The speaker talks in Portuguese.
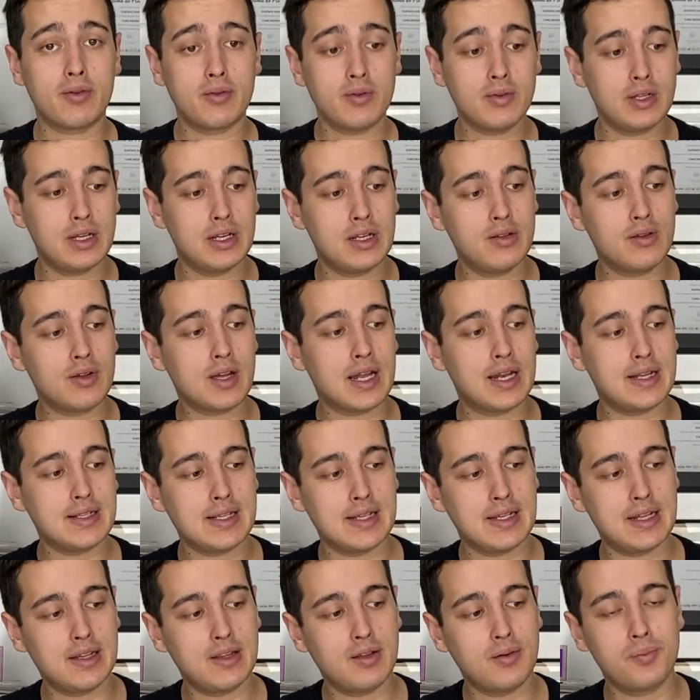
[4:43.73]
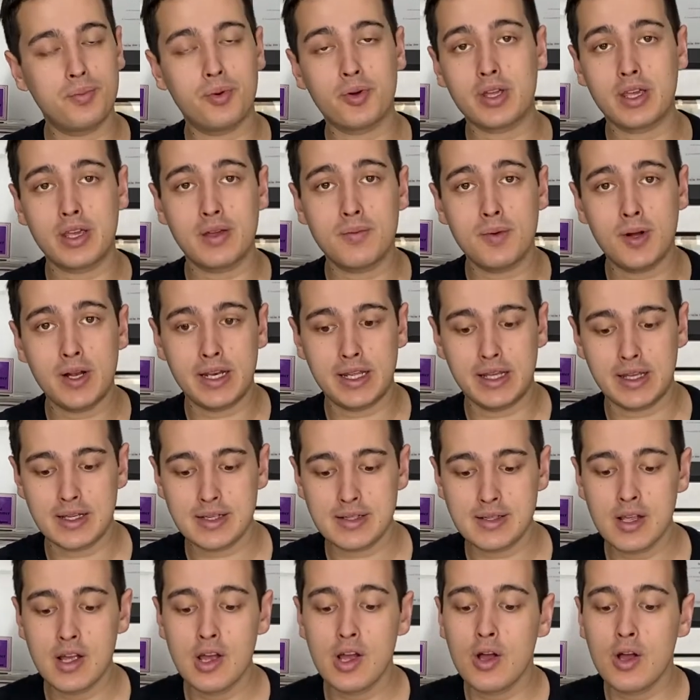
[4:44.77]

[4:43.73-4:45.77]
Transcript: grudando, que elas ainda estão um pouquinho molinhas.